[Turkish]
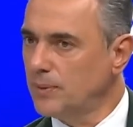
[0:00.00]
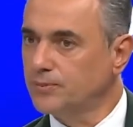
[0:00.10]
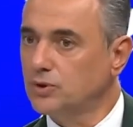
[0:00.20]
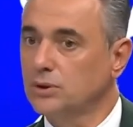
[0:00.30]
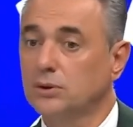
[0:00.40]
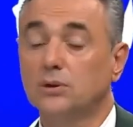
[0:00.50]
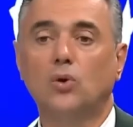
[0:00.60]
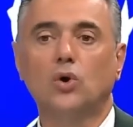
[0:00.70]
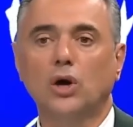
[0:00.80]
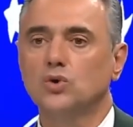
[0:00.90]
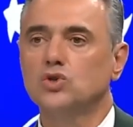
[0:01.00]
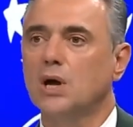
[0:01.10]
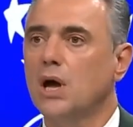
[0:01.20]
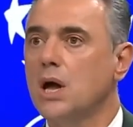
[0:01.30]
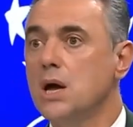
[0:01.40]
yaptı. Okan
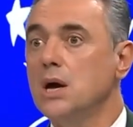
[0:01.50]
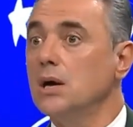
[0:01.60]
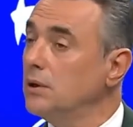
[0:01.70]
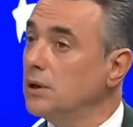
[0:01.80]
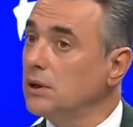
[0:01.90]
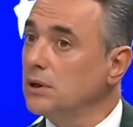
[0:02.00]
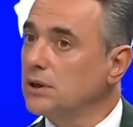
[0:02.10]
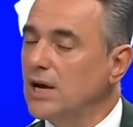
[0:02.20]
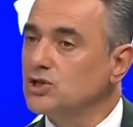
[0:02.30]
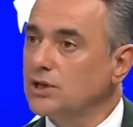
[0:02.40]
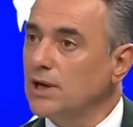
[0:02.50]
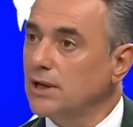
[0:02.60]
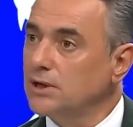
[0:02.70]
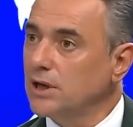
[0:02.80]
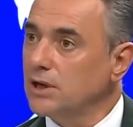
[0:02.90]
Hoca e,
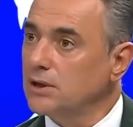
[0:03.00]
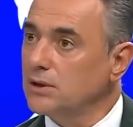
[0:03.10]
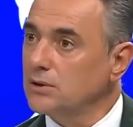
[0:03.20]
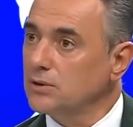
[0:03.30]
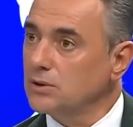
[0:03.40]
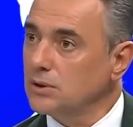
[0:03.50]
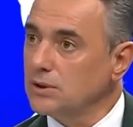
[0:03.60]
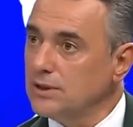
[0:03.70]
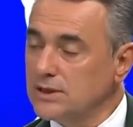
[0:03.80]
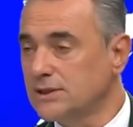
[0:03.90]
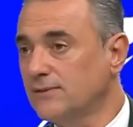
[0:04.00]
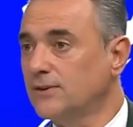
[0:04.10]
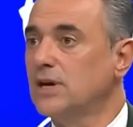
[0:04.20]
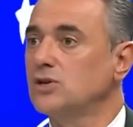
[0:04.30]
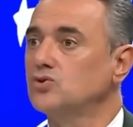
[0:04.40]
gerçekten de
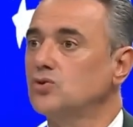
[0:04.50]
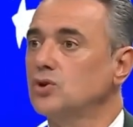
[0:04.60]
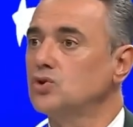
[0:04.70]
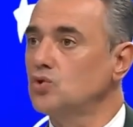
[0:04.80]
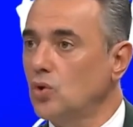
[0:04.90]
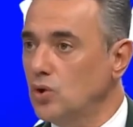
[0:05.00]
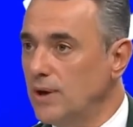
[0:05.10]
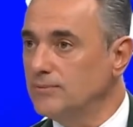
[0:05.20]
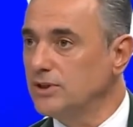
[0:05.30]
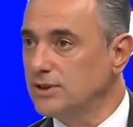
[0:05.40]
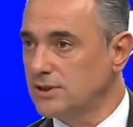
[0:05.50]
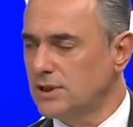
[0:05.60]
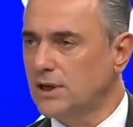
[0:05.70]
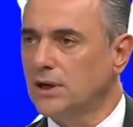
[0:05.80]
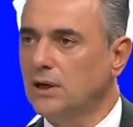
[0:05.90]
2-0'dan sonra çok önemli
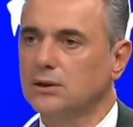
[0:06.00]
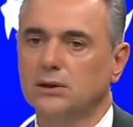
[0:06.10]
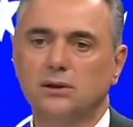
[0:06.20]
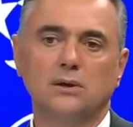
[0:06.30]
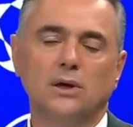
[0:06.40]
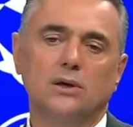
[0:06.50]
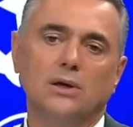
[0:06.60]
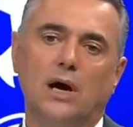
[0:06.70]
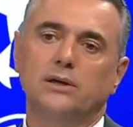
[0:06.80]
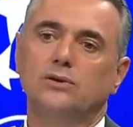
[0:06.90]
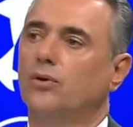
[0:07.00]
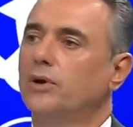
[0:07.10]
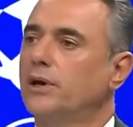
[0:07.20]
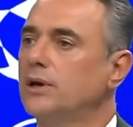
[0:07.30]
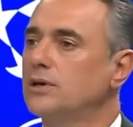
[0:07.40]
riskler aldı. Yani
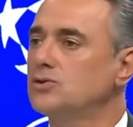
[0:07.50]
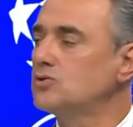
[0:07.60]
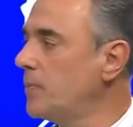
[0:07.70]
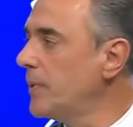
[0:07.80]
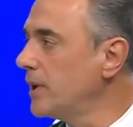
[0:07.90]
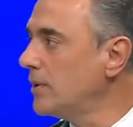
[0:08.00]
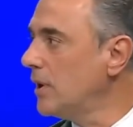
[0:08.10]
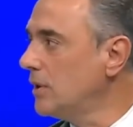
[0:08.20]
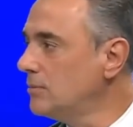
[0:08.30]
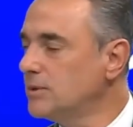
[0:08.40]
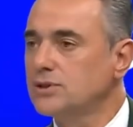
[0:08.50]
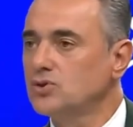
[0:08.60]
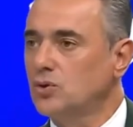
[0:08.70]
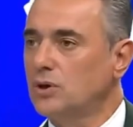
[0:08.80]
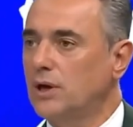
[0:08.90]
Torreira'ya stopere alması
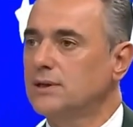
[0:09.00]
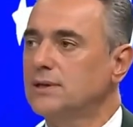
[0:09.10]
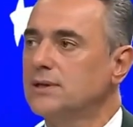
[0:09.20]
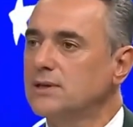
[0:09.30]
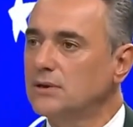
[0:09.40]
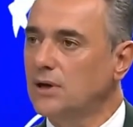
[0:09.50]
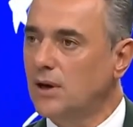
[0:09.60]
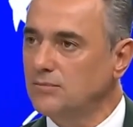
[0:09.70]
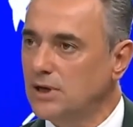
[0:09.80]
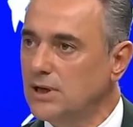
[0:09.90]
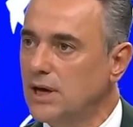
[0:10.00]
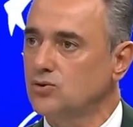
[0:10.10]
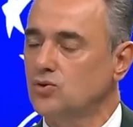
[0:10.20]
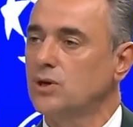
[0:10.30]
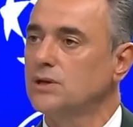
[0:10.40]
çok enteresan hamleler,
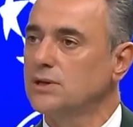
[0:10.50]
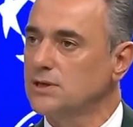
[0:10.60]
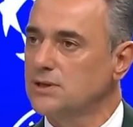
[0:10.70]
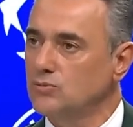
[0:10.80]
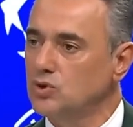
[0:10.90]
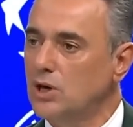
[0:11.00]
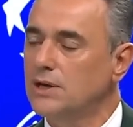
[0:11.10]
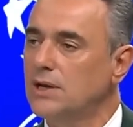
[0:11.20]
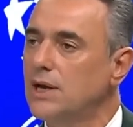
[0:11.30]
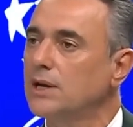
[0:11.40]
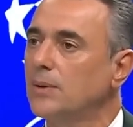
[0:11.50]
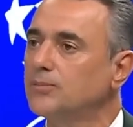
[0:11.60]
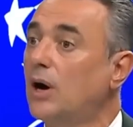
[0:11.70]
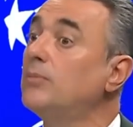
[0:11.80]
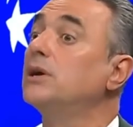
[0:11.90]
çok enteresan müdahaleler
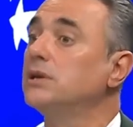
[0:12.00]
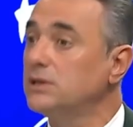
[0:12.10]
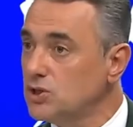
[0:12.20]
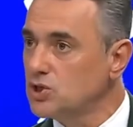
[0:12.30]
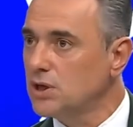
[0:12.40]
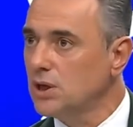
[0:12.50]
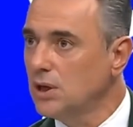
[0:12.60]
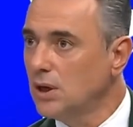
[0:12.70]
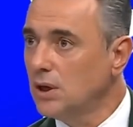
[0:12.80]
yaptı ama neticede